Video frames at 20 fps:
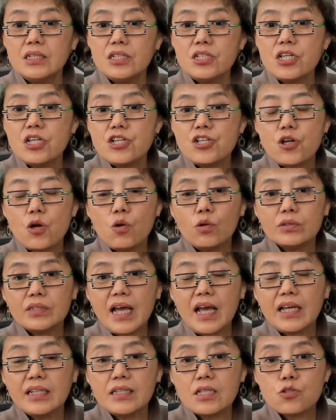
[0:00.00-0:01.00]
这时候，
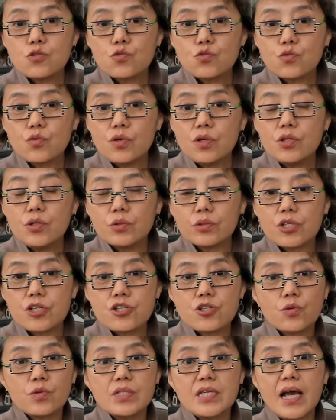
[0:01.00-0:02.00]
他的所有的
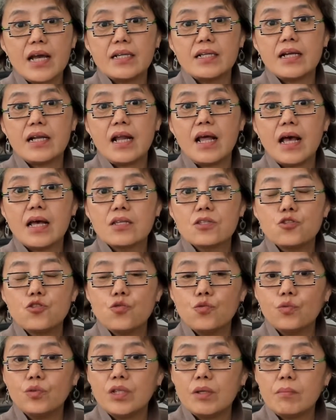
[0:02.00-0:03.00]
手下人啊，
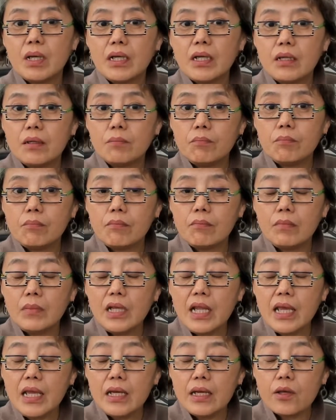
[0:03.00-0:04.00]
就那么
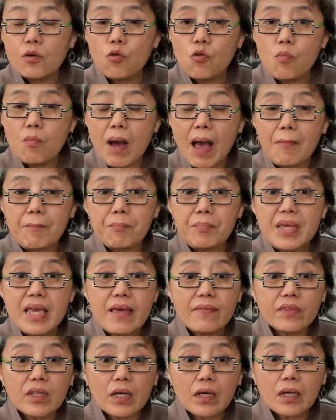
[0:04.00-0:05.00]
泪流满
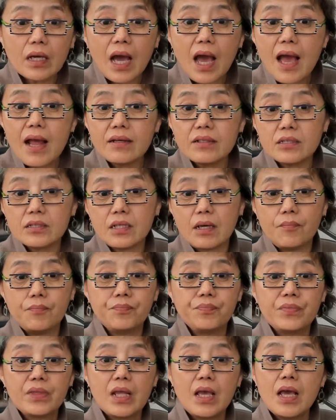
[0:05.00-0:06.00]
面的看着他，
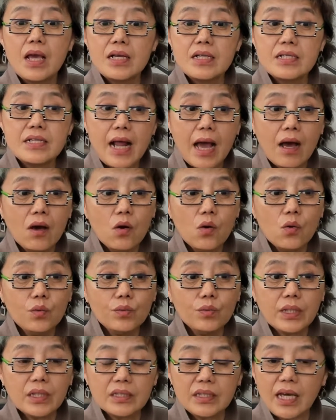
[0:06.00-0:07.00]
然
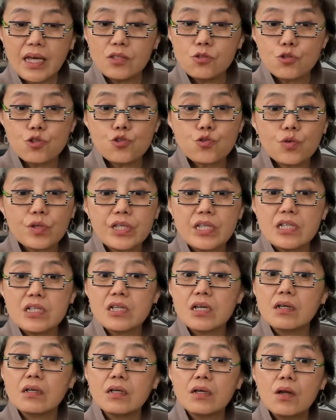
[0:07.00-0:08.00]
后呢，他就说一
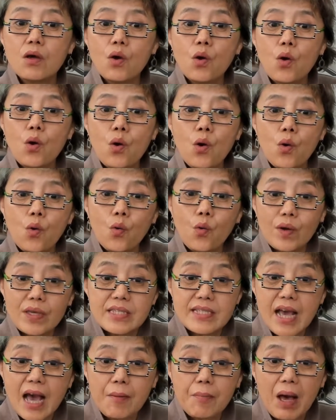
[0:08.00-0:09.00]
声：“回
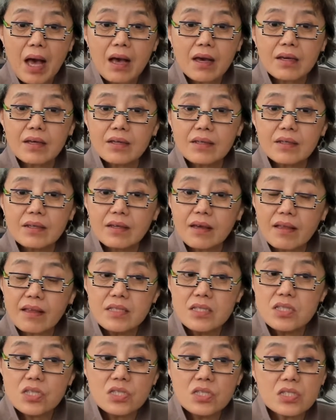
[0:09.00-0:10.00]
家吧，
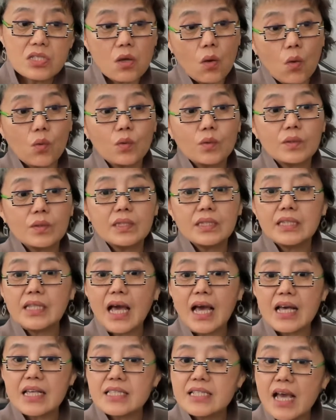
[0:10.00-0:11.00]
赶紧走，
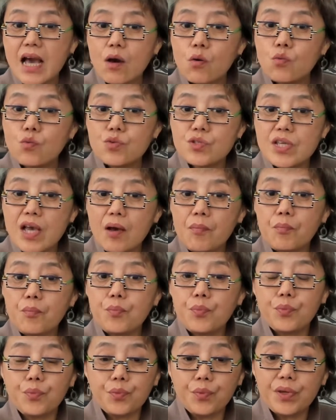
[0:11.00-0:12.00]
大家互相
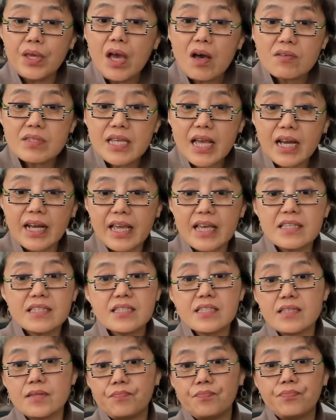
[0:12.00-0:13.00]
不要再联
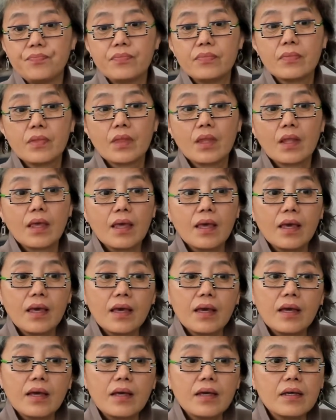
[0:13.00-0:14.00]

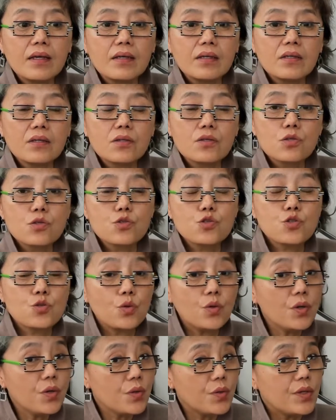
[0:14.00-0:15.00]
系。”
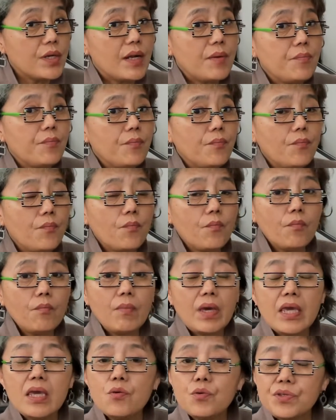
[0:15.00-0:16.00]
所有人
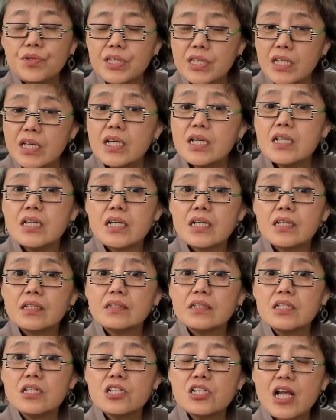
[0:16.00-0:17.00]
没有一个
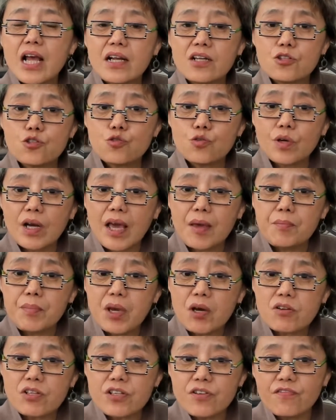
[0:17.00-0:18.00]
人站出来
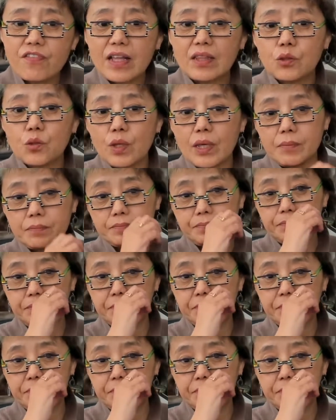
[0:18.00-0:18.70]
表示反对。